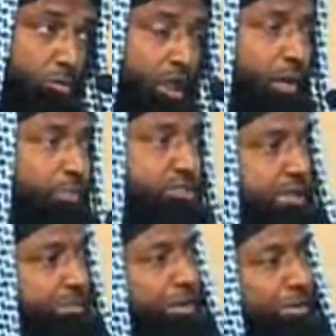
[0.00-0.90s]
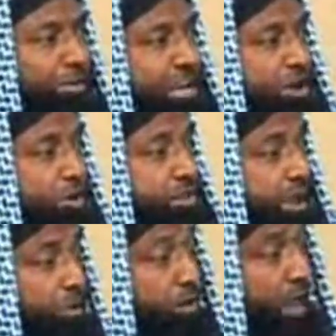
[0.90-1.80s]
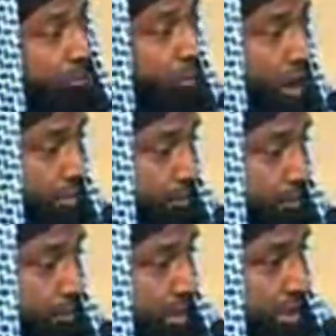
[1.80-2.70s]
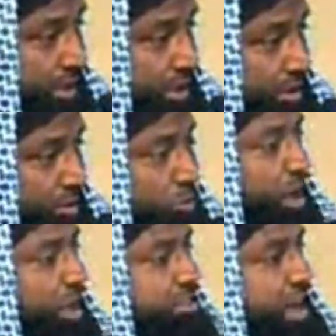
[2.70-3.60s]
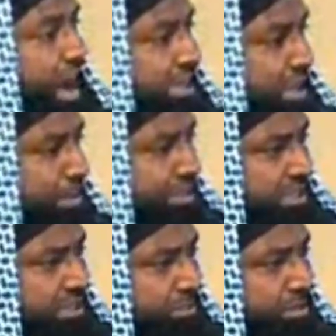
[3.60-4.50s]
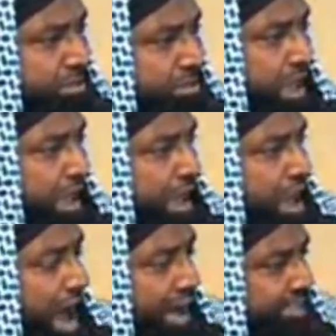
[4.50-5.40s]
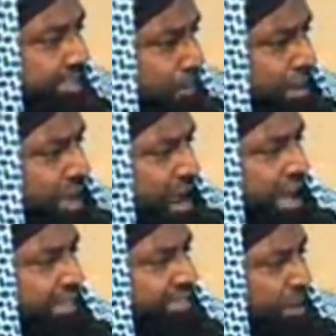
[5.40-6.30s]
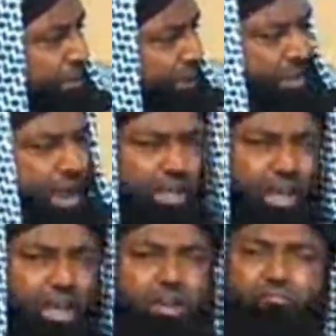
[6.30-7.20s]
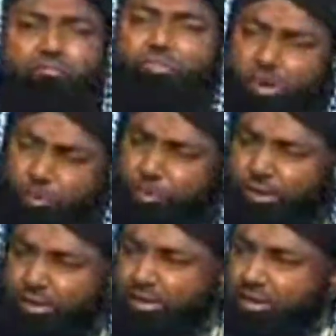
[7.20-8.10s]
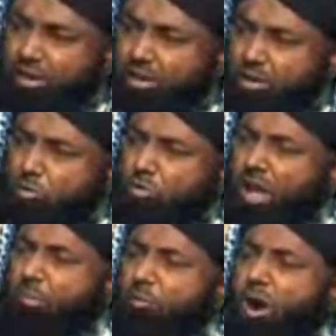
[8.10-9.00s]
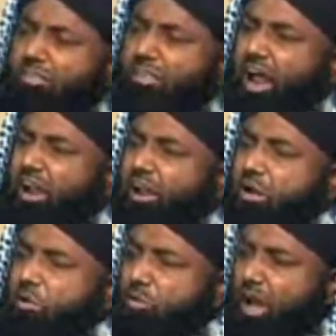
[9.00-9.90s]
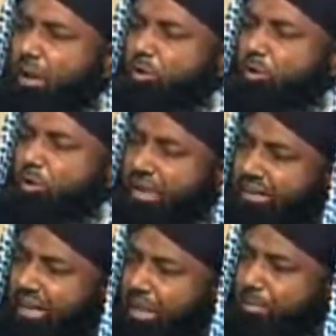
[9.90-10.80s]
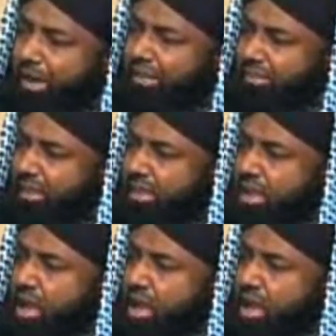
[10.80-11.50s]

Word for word: உலக முஸ்லீம்களுக்கு மத்தியில் இருக்கக்கூடிய உலக மோகம் உலகத்தினுடைய ஆசாபாசத்தின் மீது கொண்ட அதிகப்படியான அதிகப்படியான விருப்பு உலக மோகத்தினால் உலக மோகம் கண்களை மறைத்து